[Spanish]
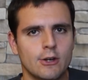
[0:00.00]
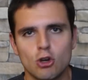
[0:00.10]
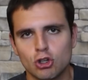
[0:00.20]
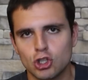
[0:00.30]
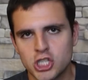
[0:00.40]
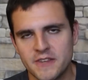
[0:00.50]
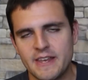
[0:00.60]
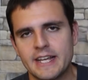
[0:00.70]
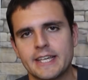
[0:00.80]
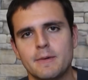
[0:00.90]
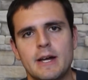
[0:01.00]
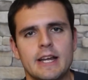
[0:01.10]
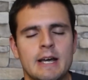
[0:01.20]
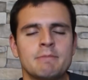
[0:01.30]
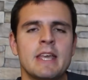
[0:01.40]
no consideran que
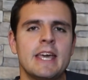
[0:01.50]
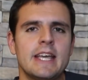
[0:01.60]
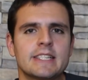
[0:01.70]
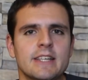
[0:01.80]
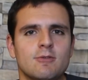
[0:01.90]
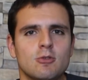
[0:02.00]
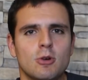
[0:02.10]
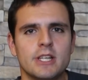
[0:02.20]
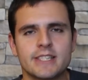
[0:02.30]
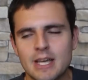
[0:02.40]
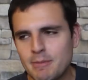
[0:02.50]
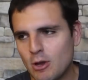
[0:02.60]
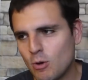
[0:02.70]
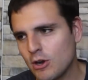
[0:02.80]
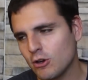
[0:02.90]
valga este futbolista,
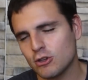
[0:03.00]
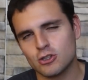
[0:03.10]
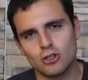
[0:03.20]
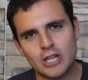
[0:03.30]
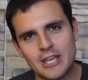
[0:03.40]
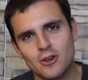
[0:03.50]
pero bueno, los J.